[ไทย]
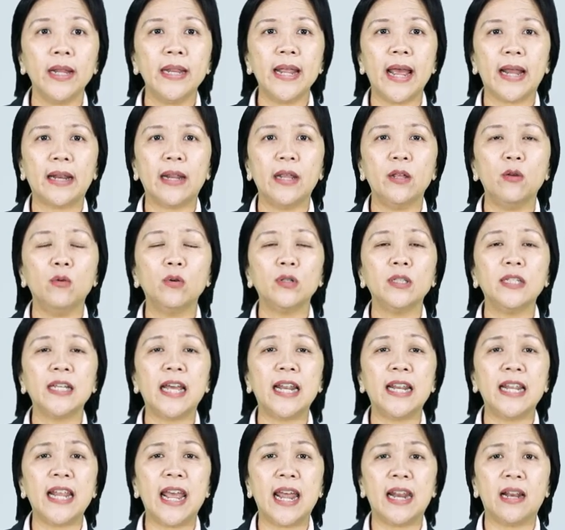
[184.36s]
ให้เด็กในยุคเจ
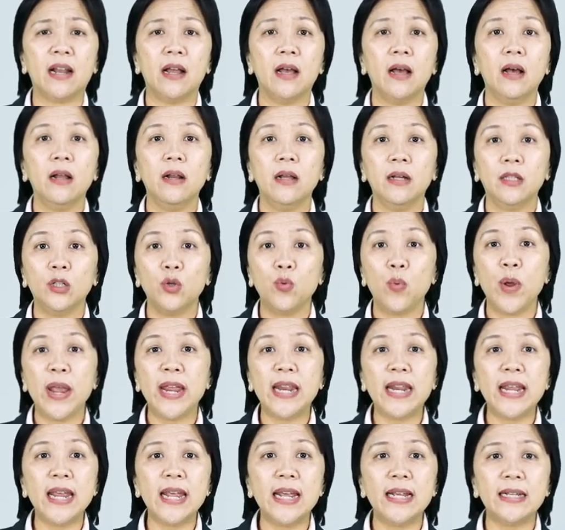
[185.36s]
นเน็ตหรือทวี
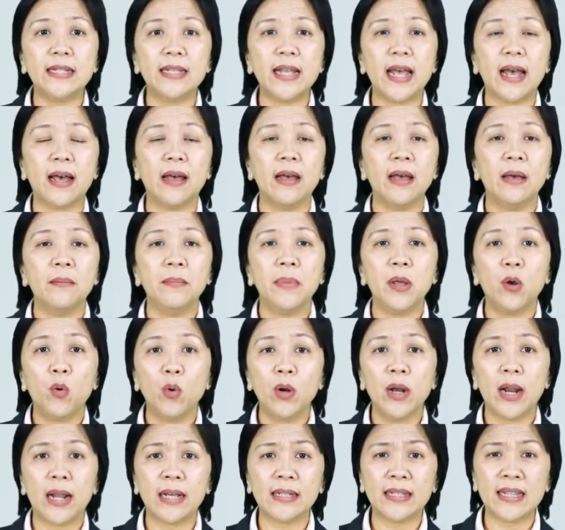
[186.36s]
นีสเนี่ยมี
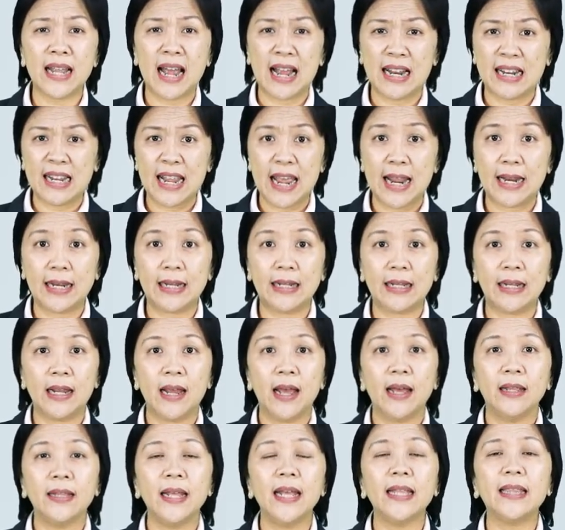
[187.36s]
คุณลักษณะเด่น
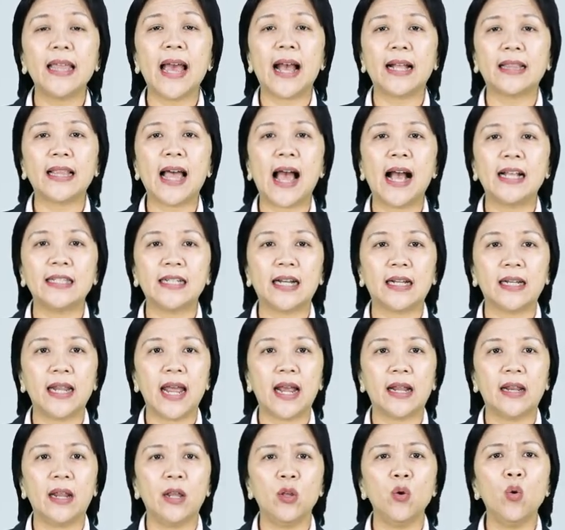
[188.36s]
ที่แตกต่างจาก
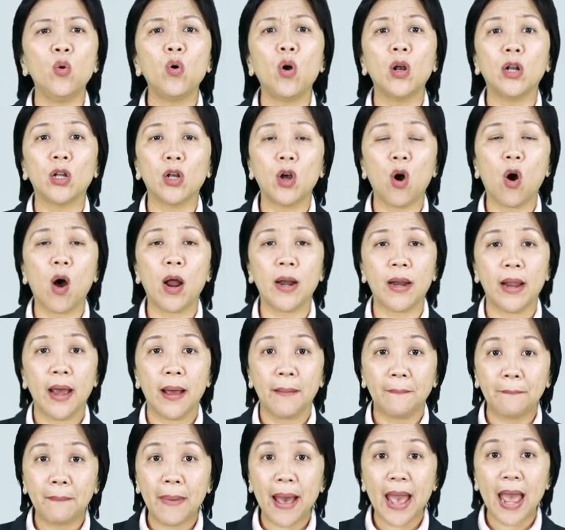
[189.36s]
เด็กในยุคก่อ
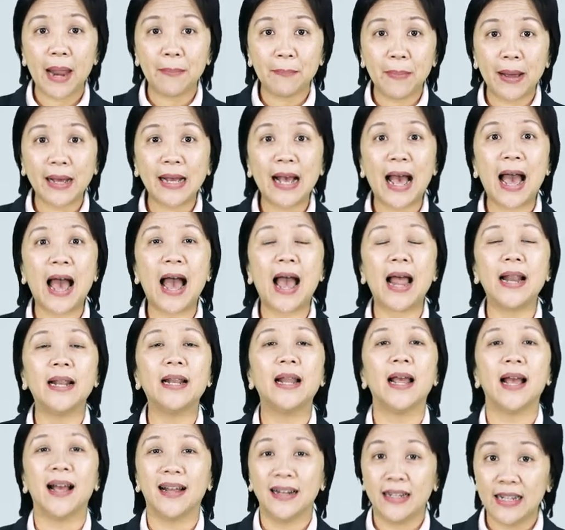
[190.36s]
นๆ8ประการ
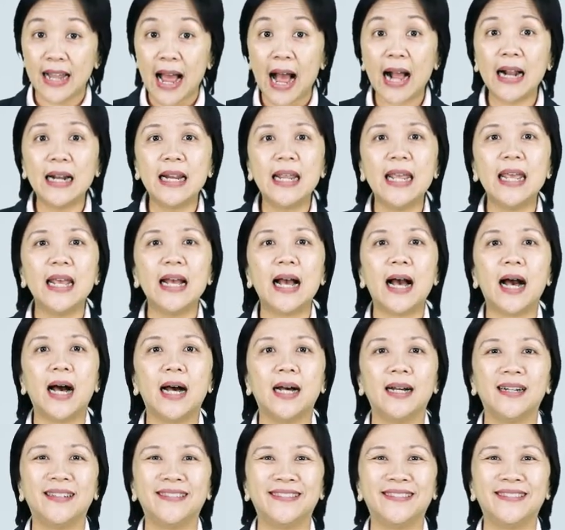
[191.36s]
ดังนี้ค่ะ